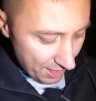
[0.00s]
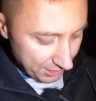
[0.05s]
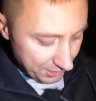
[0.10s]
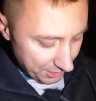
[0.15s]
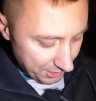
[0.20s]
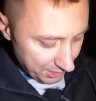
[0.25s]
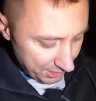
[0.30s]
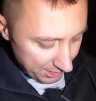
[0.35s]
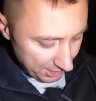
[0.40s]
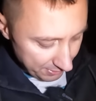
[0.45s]

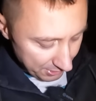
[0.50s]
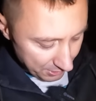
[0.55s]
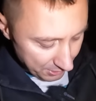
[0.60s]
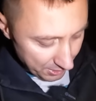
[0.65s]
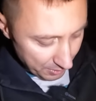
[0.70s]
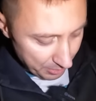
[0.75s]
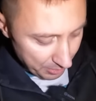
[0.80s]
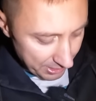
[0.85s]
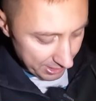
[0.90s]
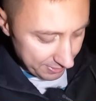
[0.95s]
Ktoś się w
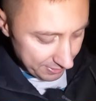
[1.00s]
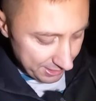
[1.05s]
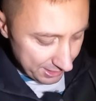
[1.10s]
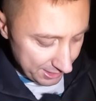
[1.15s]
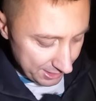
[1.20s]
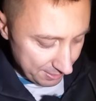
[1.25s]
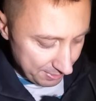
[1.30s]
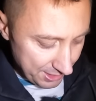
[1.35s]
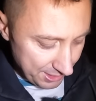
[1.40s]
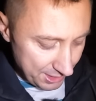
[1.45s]
ogóle pojawi
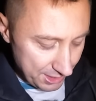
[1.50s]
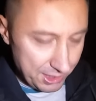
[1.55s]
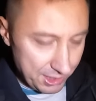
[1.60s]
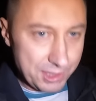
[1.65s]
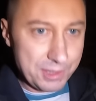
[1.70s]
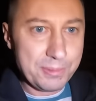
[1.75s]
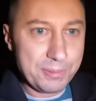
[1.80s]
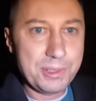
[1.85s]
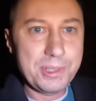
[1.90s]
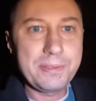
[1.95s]
na tym
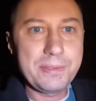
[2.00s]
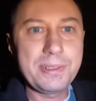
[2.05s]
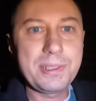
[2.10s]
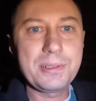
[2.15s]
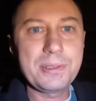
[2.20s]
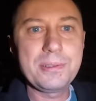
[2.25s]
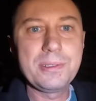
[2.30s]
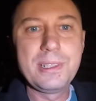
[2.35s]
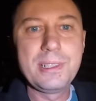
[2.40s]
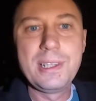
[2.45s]
dzisiejszym
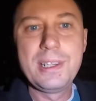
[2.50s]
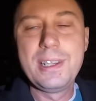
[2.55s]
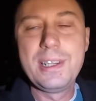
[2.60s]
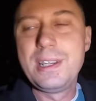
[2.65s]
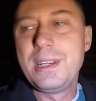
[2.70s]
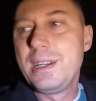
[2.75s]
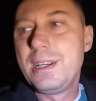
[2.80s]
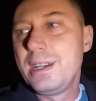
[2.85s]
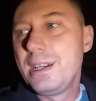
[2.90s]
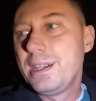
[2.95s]
żywcu.
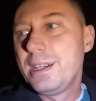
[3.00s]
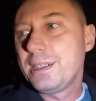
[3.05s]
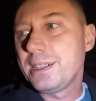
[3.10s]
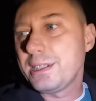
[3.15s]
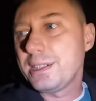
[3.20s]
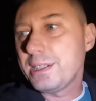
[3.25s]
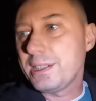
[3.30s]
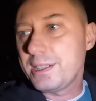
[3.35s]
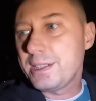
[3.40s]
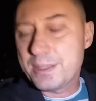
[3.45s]

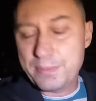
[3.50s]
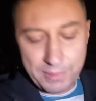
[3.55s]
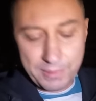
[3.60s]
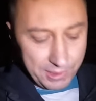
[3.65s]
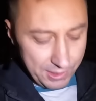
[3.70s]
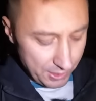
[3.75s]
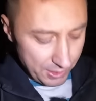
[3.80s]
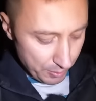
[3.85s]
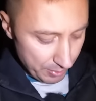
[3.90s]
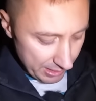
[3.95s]
Nadaję z
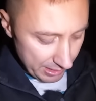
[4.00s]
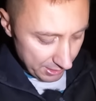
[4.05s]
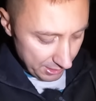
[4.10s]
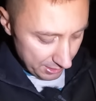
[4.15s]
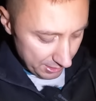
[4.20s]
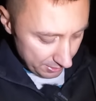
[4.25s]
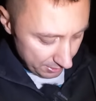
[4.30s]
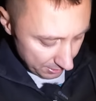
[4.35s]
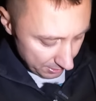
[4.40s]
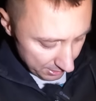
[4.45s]
mojego
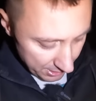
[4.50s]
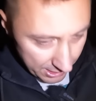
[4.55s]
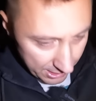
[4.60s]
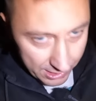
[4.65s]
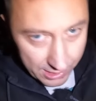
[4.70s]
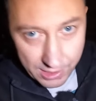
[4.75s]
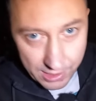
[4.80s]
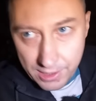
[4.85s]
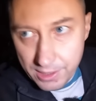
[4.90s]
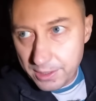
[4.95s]
balkonu
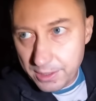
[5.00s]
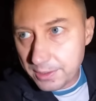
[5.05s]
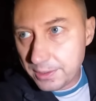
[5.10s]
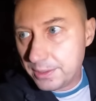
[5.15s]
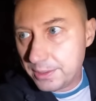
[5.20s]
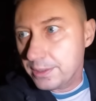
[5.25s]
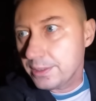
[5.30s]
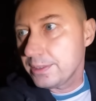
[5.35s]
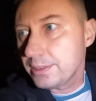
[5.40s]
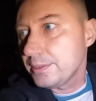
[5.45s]

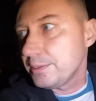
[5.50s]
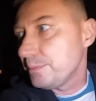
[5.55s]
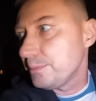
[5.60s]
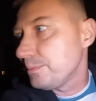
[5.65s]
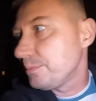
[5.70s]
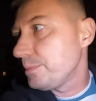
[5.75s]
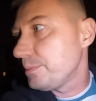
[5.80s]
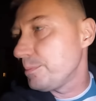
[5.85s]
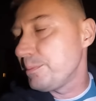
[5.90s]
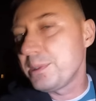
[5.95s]

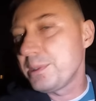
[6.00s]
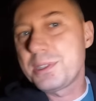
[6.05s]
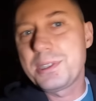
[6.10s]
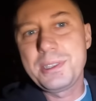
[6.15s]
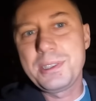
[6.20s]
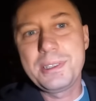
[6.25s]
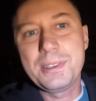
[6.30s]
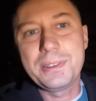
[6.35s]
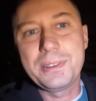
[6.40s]
po Peszti